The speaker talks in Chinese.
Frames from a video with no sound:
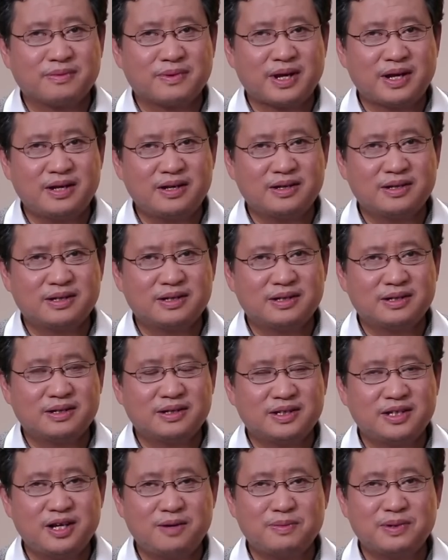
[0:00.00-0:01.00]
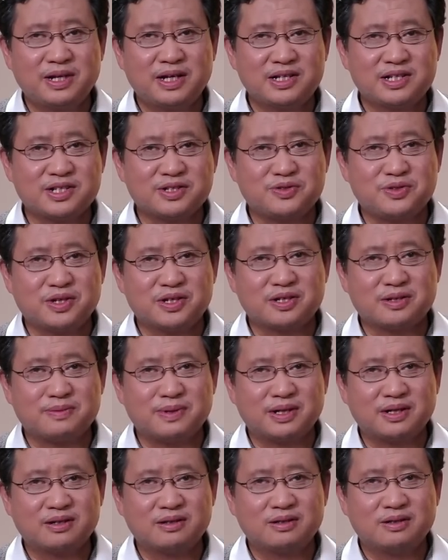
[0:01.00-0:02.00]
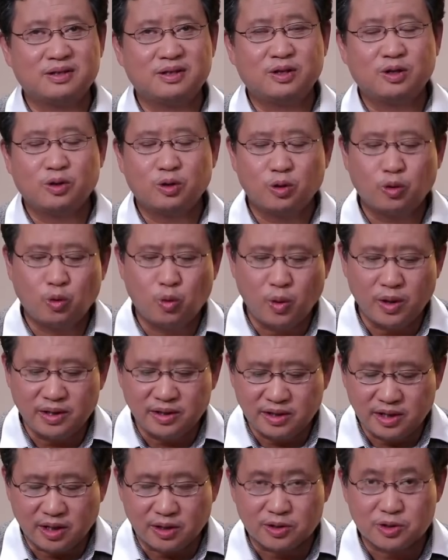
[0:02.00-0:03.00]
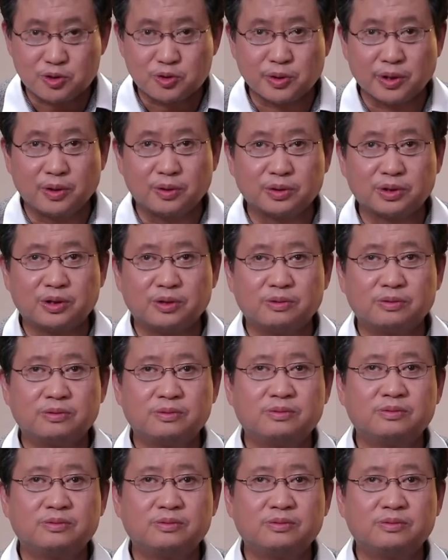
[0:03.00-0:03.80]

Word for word: 哎，要么他只需要什么，关掉水龙头，